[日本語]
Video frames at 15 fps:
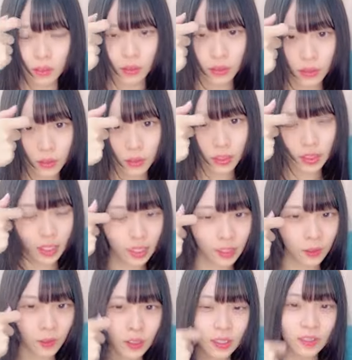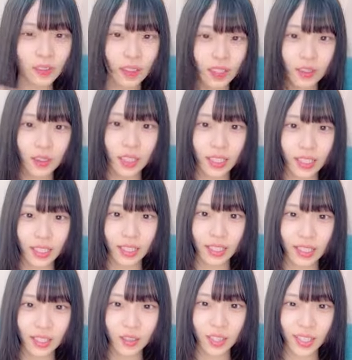りこちさんがどっかのカラオケ屋から
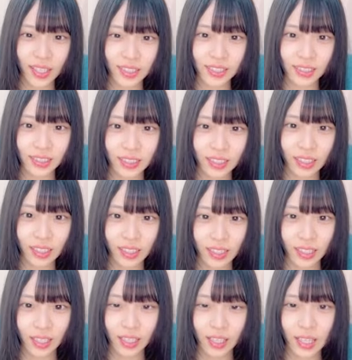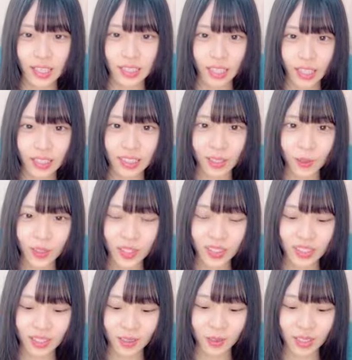カラオケ配信してたから探して合流
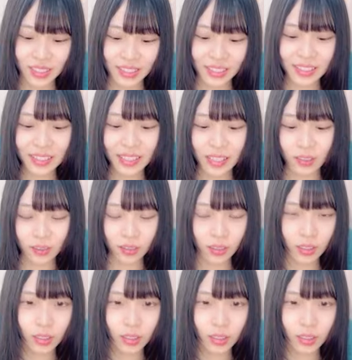する怖すぎるやろ